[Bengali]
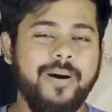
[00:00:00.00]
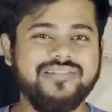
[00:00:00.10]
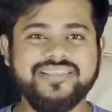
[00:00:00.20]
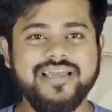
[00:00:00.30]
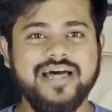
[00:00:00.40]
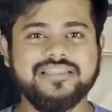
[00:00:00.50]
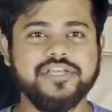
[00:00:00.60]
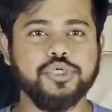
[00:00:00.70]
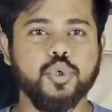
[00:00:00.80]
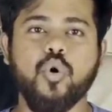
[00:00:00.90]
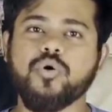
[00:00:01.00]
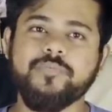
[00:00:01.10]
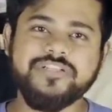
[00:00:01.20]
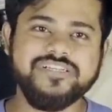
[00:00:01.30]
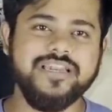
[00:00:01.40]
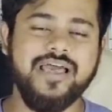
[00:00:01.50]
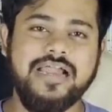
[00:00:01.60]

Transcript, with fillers: বাতি হাতে শোক মিছিলে